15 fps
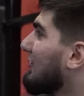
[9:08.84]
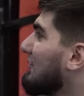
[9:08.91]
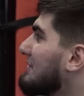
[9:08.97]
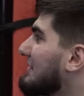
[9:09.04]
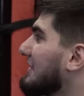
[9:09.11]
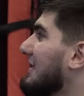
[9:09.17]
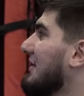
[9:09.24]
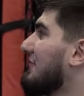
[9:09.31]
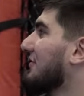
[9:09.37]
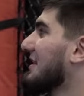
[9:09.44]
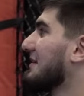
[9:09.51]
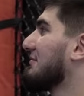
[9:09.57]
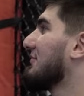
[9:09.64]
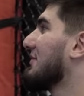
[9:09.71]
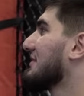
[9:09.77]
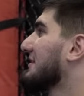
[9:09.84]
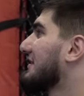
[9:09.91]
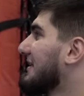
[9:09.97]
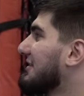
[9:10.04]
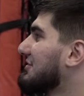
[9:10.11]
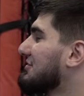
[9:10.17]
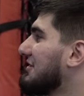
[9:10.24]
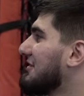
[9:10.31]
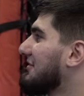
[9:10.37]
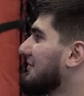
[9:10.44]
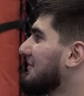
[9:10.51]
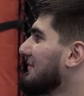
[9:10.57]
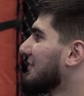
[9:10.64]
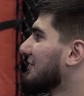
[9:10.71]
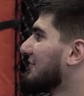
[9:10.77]
У меня такая фигня бывает, когда я начинаю
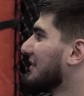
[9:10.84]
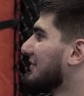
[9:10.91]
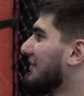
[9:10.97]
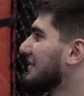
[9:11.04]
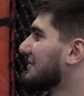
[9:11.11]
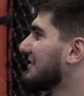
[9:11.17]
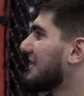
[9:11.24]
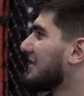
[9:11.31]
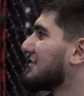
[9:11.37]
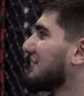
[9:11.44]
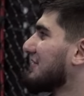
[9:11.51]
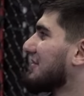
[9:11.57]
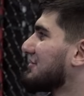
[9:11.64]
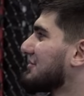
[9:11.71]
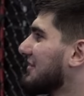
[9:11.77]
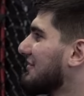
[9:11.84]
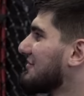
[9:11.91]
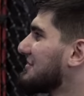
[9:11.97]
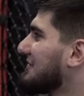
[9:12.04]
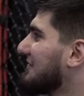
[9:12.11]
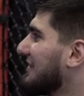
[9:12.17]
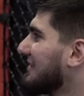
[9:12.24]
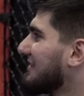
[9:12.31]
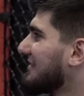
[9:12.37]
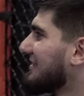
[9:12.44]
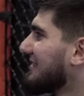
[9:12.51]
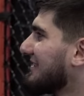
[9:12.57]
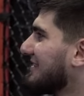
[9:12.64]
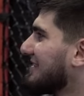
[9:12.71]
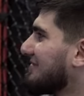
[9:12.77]
волноваться, я начинаю зевать.
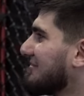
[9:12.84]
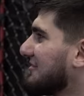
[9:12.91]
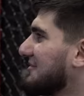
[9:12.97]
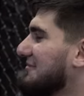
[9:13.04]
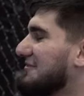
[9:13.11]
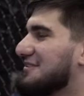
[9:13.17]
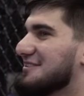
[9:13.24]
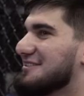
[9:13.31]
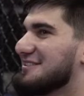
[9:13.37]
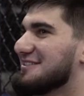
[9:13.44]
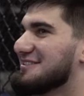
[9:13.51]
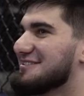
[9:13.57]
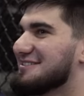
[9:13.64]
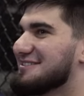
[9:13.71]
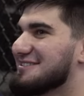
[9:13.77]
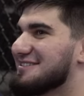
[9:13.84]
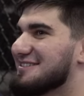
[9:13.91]
Почему это интересно?